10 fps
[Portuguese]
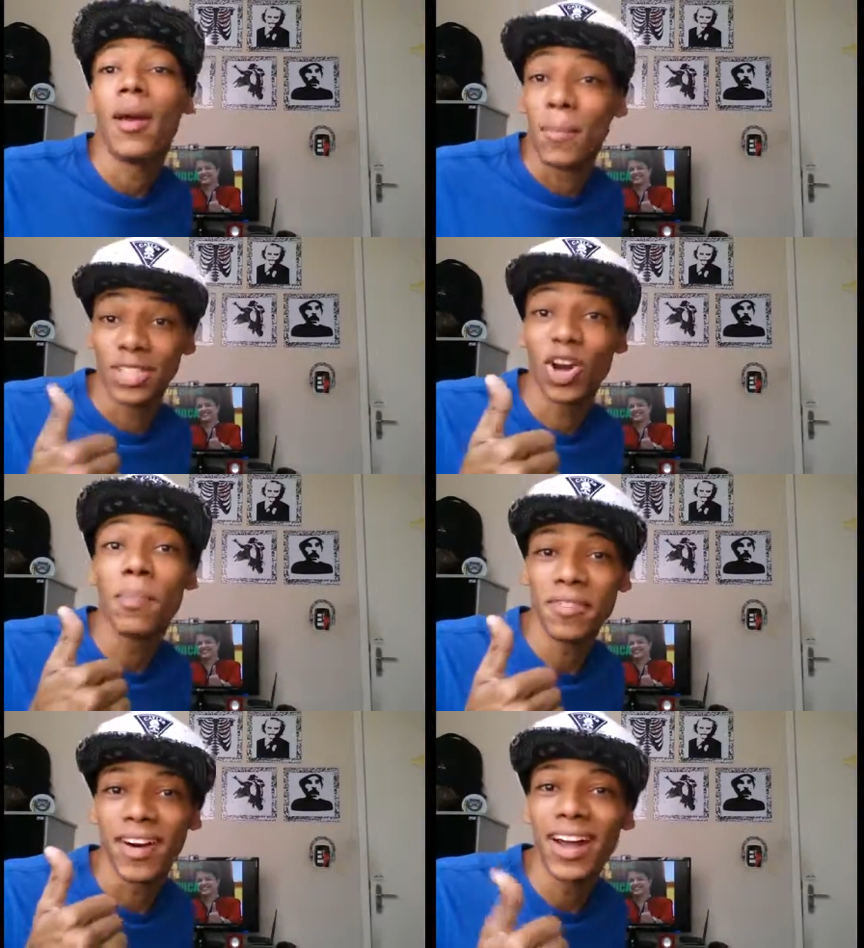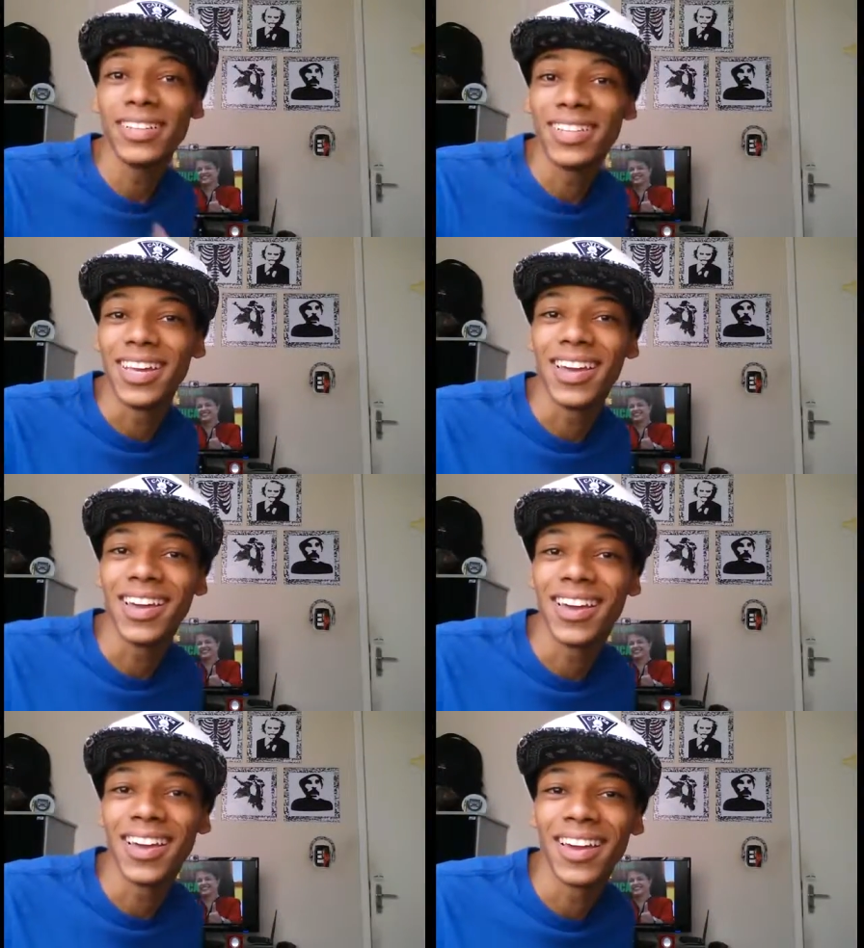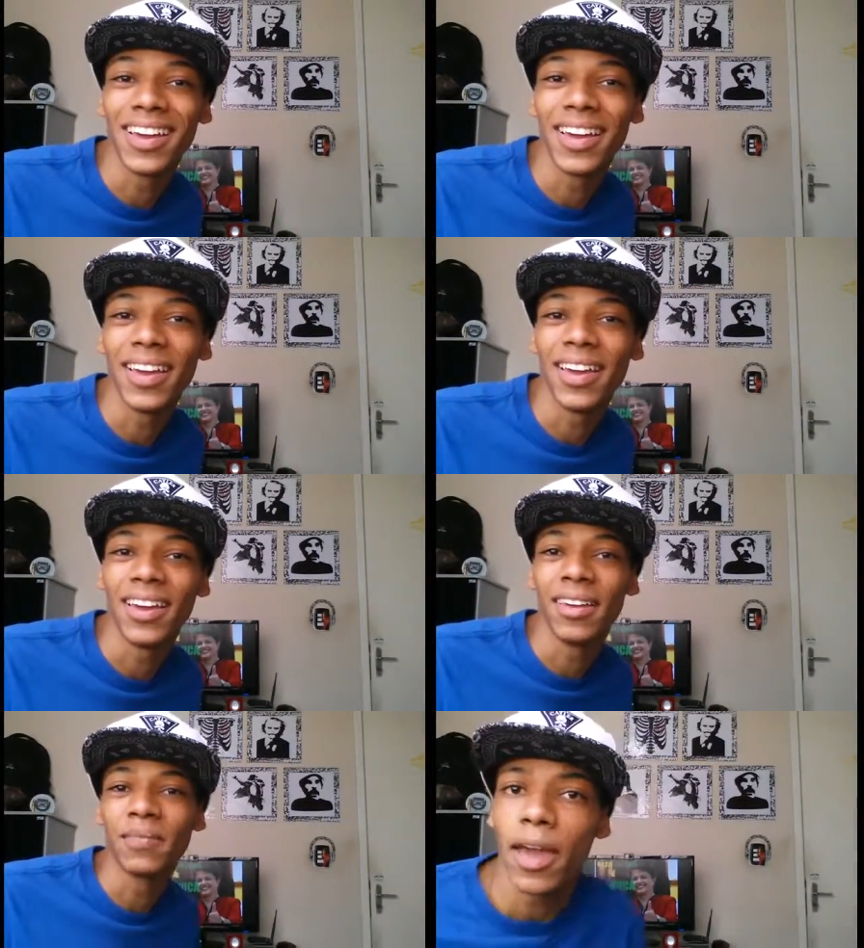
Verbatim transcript: Mas Copa vai ter.